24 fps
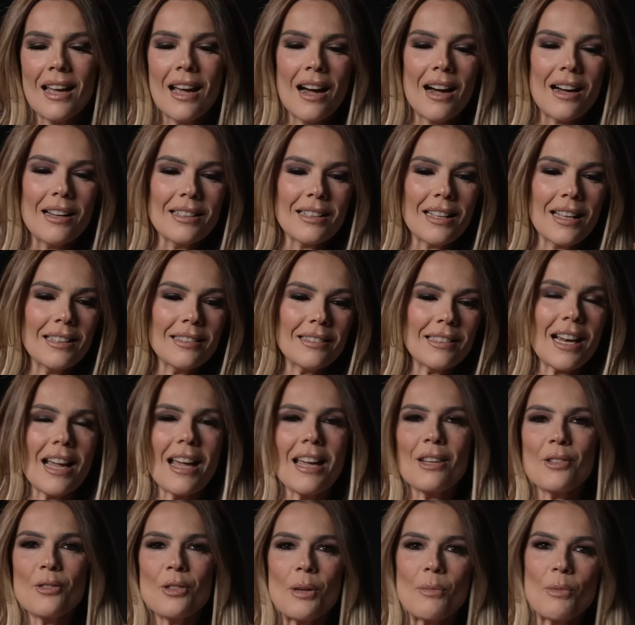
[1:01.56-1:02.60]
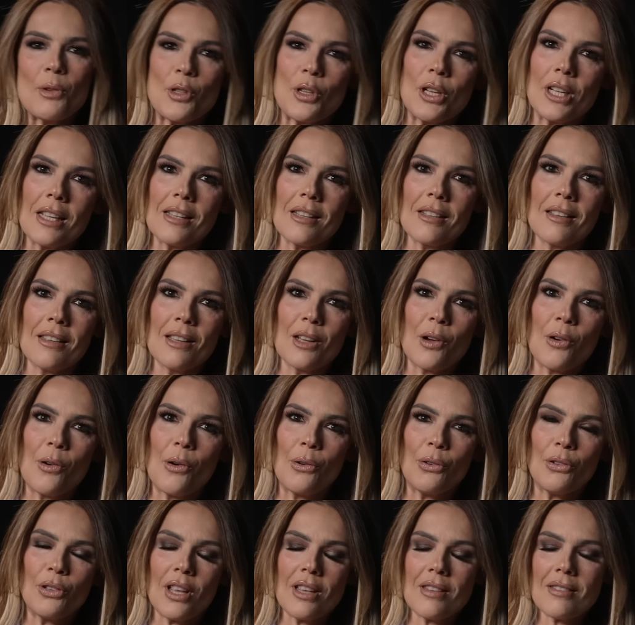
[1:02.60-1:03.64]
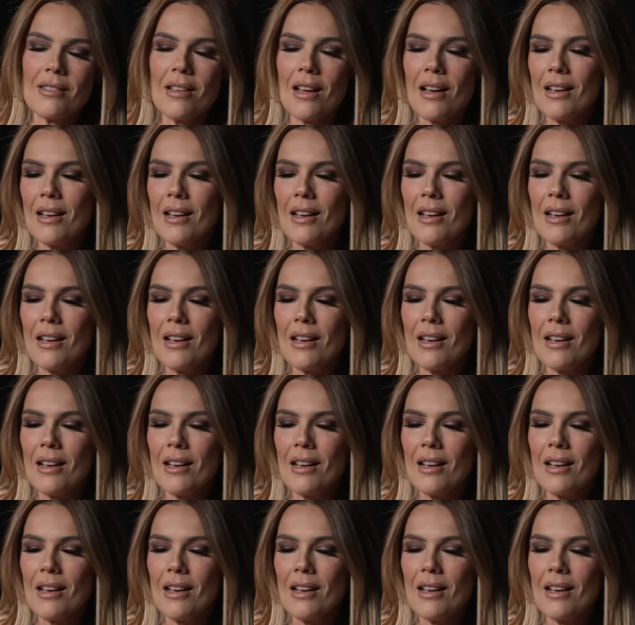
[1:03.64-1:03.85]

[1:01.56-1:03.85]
hay que traerse una mochila llena de cosas,